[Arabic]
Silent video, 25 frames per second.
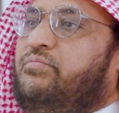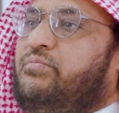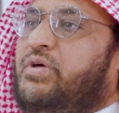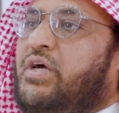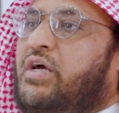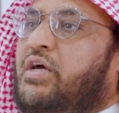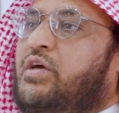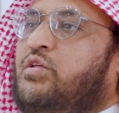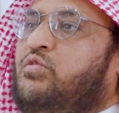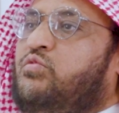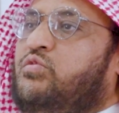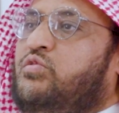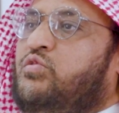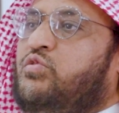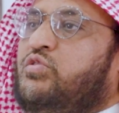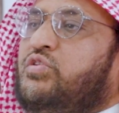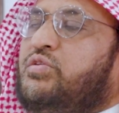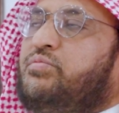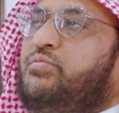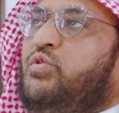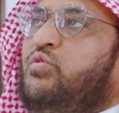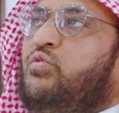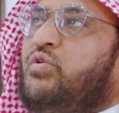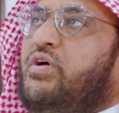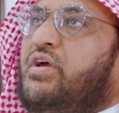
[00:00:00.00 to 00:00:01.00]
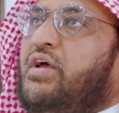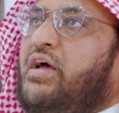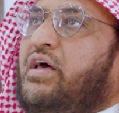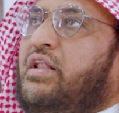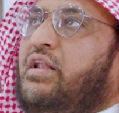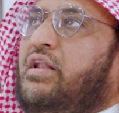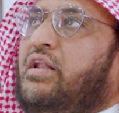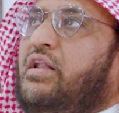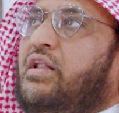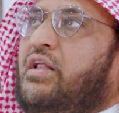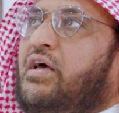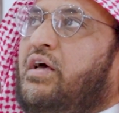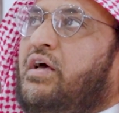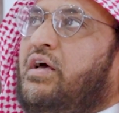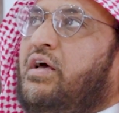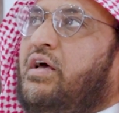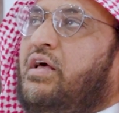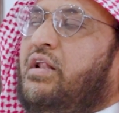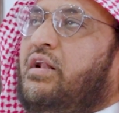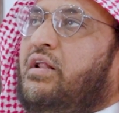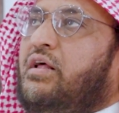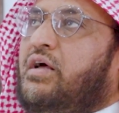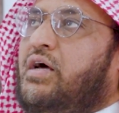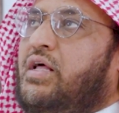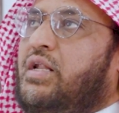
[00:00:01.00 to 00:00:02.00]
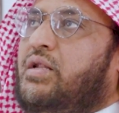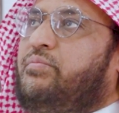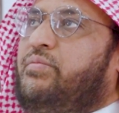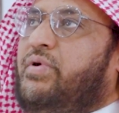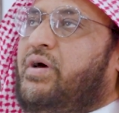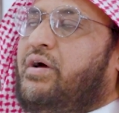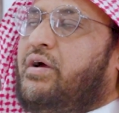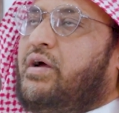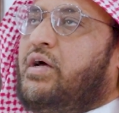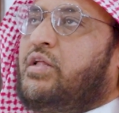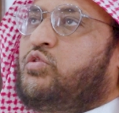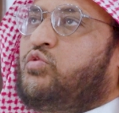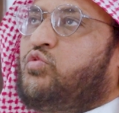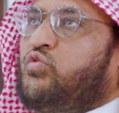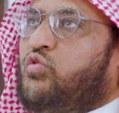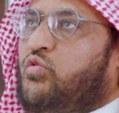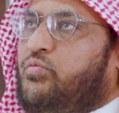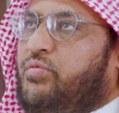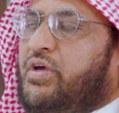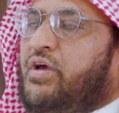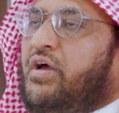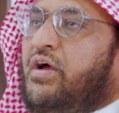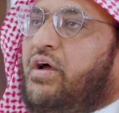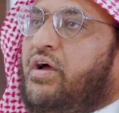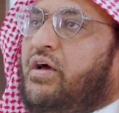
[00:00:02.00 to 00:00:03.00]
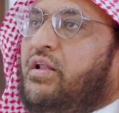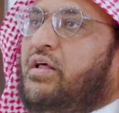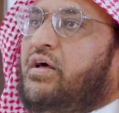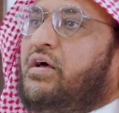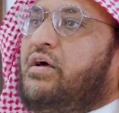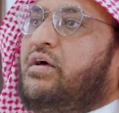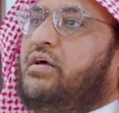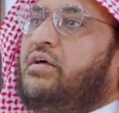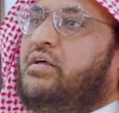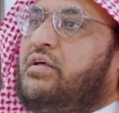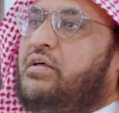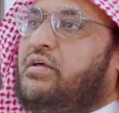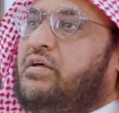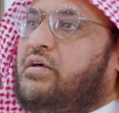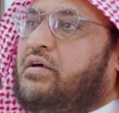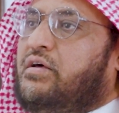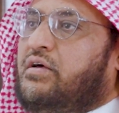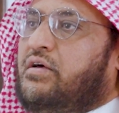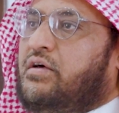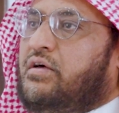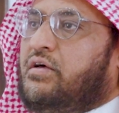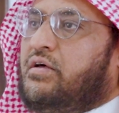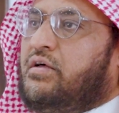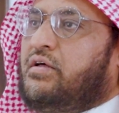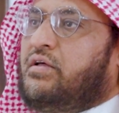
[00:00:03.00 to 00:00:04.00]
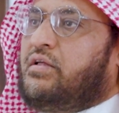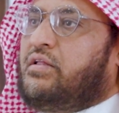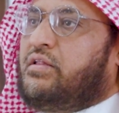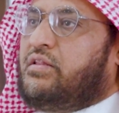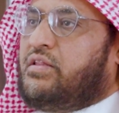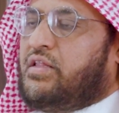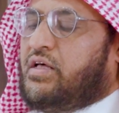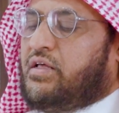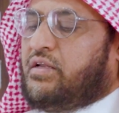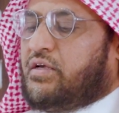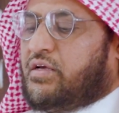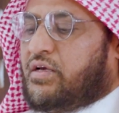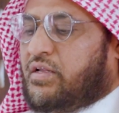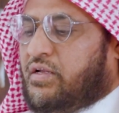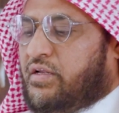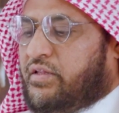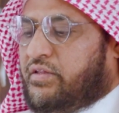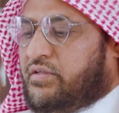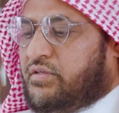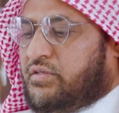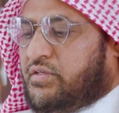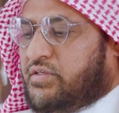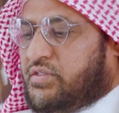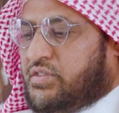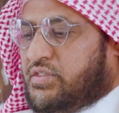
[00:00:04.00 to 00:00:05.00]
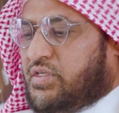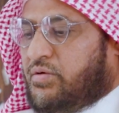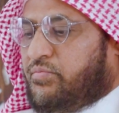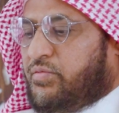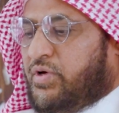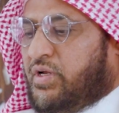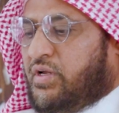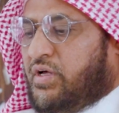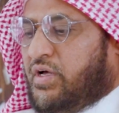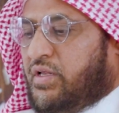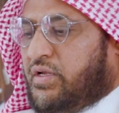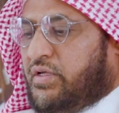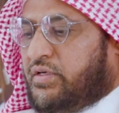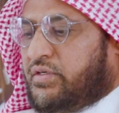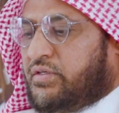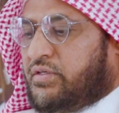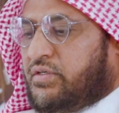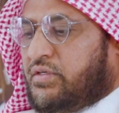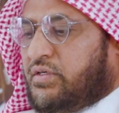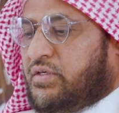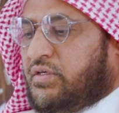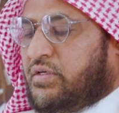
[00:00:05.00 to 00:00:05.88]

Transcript: بحيث يصبح كان القلب قد طبع على آه، ذلك الذي اشتمل عليه